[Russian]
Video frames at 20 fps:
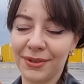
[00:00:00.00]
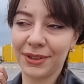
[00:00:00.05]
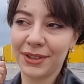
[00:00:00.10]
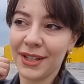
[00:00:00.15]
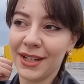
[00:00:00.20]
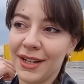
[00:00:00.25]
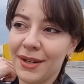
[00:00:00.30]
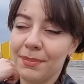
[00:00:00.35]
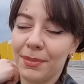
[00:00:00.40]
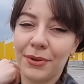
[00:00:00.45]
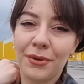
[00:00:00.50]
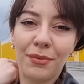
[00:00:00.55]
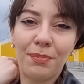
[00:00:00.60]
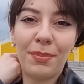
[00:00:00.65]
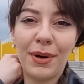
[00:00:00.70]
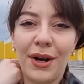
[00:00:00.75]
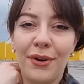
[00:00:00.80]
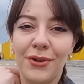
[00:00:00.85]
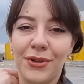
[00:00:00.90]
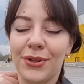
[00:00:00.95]
вот
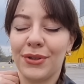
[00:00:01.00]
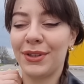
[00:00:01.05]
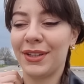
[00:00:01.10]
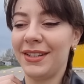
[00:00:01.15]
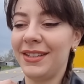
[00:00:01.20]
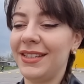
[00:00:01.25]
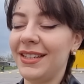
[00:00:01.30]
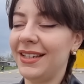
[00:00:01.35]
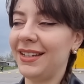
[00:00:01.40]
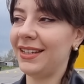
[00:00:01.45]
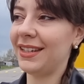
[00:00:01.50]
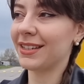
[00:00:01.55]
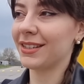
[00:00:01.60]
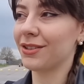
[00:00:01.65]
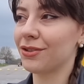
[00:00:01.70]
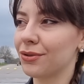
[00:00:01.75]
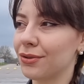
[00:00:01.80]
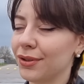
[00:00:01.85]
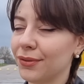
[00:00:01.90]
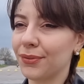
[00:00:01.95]
покупают что-то
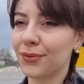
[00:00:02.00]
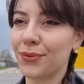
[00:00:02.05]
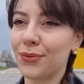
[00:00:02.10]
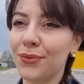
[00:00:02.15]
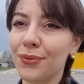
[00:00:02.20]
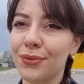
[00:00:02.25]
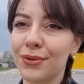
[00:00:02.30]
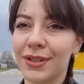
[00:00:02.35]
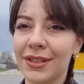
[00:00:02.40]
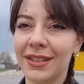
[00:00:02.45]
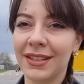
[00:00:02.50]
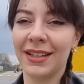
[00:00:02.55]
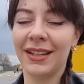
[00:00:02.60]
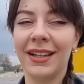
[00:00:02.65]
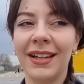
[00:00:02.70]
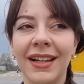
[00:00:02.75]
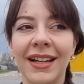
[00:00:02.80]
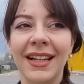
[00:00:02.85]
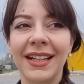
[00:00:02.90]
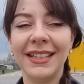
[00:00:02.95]
интересное, что-то вкусное,
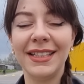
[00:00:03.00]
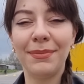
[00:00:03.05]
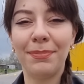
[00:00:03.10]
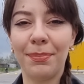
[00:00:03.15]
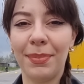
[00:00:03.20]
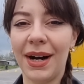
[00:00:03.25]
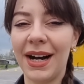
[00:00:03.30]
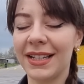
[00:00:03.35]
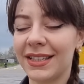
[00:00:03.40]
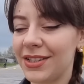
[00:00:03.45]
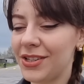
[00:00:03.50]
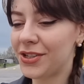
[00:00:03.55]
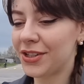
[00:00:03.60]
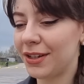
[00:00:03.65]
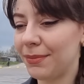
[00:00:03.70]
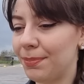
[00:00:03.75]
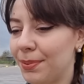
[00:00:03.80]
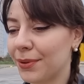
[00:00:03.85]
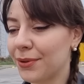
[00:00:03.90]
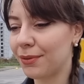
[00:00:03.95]
типа
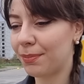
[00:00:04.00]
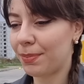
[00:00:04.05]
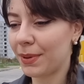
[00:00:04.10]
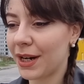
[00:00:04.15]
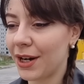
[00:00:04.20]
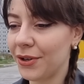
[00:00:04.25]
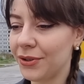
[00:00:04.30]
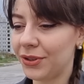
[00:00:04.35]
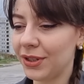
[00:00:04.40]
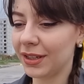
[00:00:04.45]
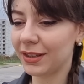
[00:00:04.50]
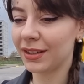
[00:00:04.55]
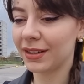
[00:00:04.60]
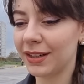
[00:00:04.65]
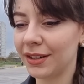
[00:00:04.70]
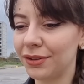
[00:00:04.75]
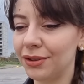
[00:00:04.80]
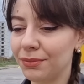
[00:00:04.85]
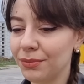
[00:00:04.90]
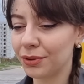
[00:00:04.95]
пасочки покупают. я
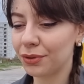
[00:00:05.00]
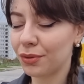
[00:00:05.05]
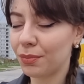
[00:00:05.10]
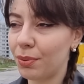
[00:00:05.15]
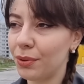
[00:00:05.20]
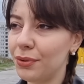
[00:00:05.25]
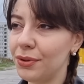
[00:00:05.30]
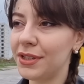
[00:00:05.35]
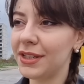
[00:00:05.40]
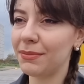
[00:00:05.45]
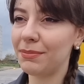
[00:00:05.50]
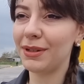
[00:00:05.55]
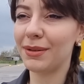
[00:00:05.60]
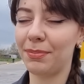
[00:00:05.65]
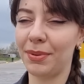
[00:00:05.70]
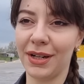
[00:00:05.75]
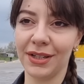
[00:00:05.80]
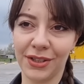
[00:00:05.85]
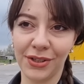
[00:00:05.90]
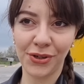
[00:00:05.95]
такая думаю, куплю себе
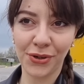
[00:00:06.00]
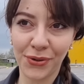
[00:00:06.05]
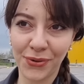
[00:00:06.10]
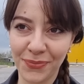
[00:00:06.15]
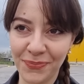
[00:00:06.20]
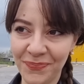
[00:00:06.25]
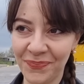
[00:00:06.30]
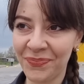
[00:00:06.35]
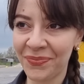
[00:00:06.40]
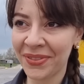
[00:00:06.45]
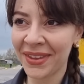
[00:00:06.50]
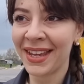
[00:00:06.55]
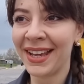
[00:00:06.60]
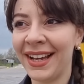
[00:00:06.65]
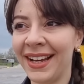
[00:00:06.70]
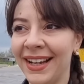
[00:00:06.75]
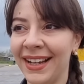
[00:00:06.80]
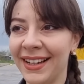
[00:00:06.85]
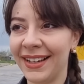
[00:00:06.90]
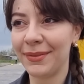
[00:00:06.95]
пасочку.
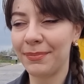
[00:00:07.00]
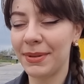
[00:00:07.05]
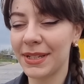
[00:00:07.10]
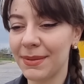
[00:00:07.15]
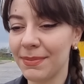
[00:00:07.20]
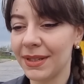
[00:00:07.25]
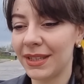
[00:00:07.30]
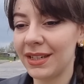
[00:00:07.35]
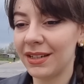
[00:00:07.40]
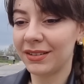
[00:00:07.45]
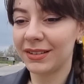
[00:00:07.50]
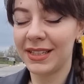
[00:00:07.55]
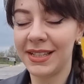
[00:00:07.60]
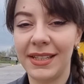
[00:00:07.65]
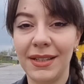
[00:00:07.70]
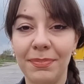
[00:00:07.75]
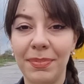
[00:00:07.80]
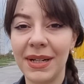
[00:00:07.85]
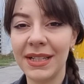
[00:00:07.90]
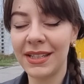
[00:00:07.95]
Посмотрела на
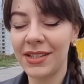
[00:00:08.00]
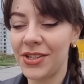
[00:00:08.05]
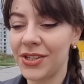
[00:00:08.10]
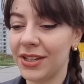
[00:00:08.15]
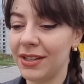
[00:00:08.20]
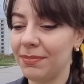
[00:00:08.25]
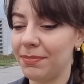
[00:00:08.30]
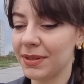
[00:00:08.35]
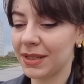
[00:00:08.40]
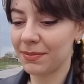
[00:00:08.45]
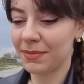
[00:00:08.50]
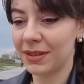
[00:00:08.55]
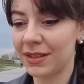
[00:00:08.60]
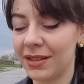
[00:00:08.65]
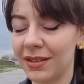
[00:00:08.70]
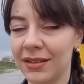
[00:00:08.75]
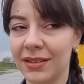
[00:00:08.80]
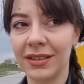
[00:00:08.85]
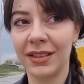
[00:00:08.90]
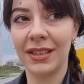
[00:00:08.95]
эти пасочки,
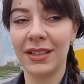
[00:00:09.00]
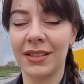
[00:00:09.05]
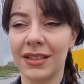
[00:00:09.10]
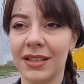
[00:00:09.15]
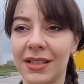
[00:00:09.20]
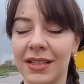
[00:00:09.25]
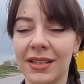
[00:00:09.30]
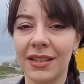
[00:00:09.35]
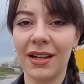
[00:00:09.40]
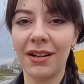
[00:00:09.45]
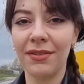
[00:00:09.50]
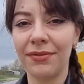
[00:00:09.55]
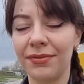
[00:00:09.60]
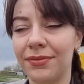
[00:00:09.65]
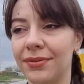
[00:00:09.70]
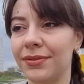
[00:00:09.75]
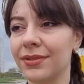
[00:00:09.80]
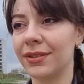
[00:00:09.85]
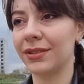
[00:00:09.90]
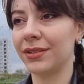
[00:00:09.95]
посмотрела на их состав,
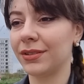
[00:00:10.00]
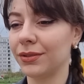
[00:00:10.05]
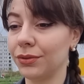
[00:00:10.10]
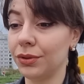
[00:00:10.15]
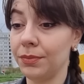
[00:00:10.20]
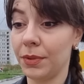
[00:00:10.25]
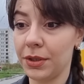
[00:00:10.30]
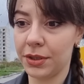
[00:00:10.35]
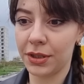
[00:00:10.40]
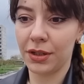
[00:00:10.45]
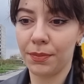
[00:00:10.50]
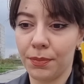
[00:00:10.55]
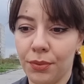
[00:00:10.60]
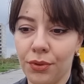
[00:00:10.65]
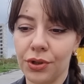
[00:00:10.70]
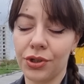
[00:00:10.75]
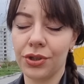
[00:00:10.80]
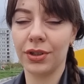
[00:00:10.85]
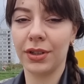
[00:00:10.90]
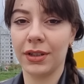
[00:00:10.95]
э, ну и на
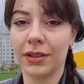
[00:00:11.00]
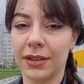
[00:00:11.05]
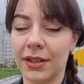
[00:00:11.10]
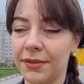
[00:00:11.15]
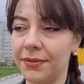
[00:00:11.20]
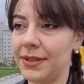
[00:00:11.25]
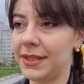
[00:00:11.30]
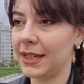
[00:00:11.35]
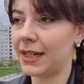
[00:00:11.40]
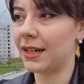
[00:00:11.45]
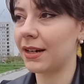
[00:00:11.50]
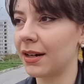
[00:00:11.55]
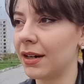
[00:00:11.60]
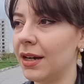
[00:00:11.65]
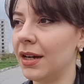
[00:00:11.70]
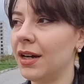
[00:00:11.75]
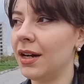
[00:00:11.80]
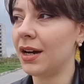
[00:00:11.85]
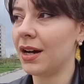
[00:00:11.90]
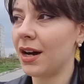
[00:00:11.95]
сельпошные, крафтяр.
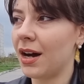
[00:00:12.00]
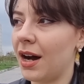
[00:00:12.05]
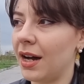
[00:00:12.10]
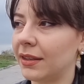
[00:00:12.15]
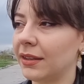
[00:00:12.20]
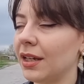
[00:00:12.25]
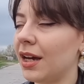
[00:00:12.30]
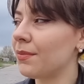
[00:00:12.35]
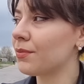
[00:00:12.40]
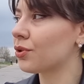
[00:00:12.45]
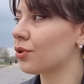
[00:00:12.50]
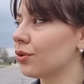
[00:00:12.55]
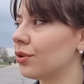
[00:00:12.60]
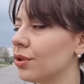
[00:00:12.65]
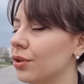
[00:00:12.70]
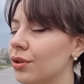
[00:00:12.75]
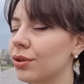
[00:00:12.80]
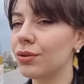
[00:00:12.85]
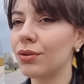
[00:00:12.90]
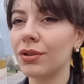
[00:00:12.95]
А там
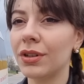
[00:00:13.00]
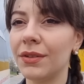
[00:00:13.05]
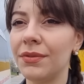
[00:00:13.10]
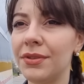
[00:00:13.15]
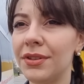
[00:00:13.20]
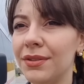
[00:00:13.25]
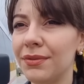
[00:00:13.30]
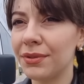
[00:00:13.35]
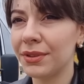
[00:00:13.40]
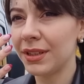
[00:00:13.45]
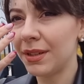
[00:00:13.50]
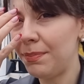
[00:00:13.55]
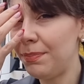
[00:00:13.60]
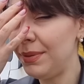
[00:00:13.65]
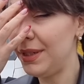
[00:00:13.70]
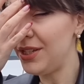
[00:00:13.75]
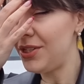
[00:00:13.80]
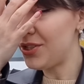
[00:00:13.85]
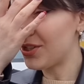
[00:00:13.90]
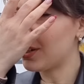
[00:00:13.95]
что-то столько всего
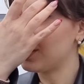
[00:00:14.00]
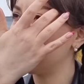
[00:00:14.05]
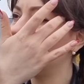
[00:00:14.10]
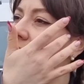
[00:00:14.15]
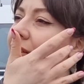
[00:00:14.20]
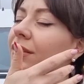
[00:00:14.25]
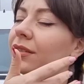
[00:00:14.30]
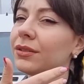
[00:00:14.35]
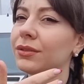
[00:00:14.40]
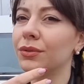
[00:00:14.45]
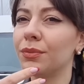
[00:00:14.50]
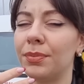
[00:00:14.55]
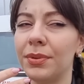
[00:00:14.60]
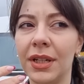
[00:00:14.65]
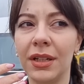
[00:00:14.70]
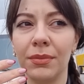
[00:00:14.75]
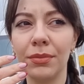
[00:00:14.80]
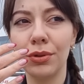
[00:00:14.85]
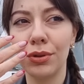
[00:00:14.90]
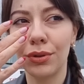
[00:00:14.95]
напичкано, ну
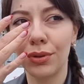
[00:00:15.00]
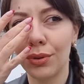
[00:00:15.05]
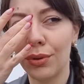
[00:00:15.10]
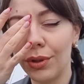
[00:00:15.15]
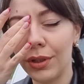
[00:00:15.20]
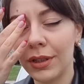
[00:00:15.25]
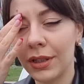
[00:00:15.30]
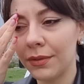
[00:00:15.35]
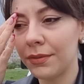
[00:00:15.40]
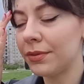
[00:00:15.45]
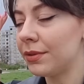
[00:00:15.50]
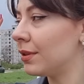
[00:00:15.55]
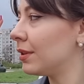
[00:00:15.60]
прям столько,